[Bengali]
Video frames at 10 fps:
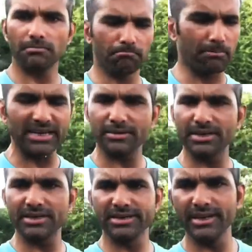ভাইটামিন
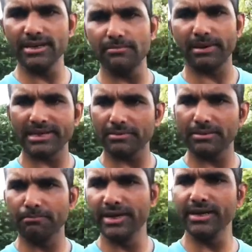ডি ভাইটামিন
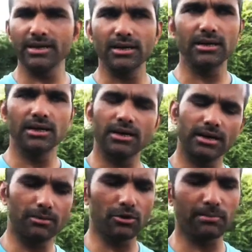বি
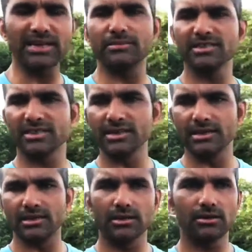এবং ভাইটামিন সি
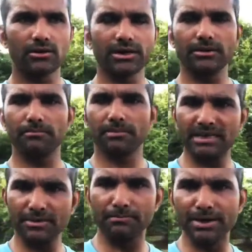ওকে
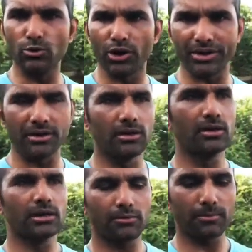ভাইটামিন বি ওয়ান
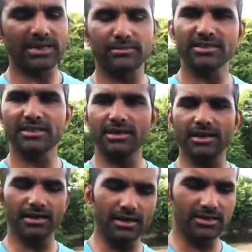এবং ভাইটামিন সি
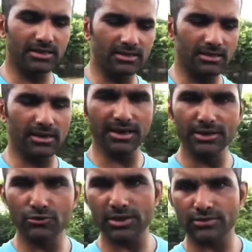এই এই
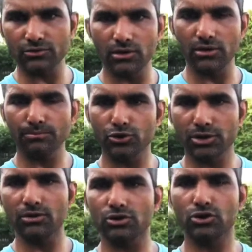নিউট্রিয়েন্টসগুলো
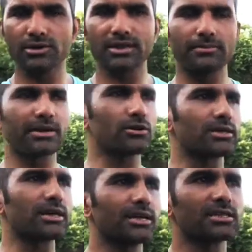পুষ্টিগুলো শরীর থেকে বের করে
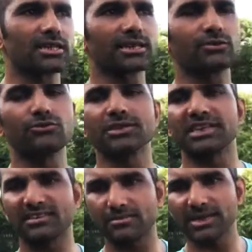দেয় এর সাথে কিছু
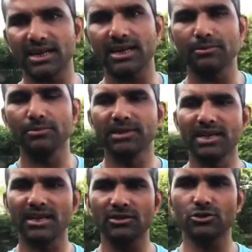ট্রেস মিনারেল এবং
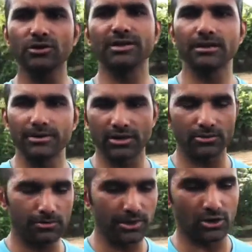মিনারেল শরীর থেকে বের
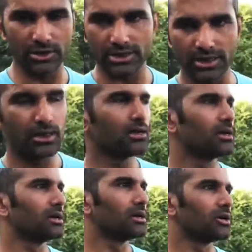বের হয়ে যায়
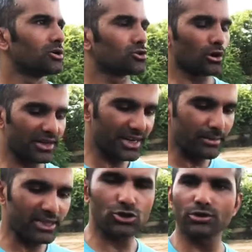তো অলরেডি
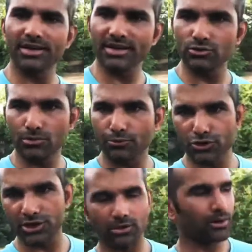আমাদের শরীরে কিন্তু
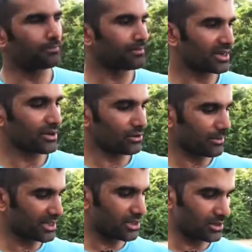পুষ্টির অভাব কারণ
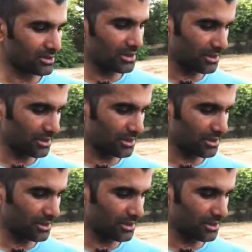আমাদের যে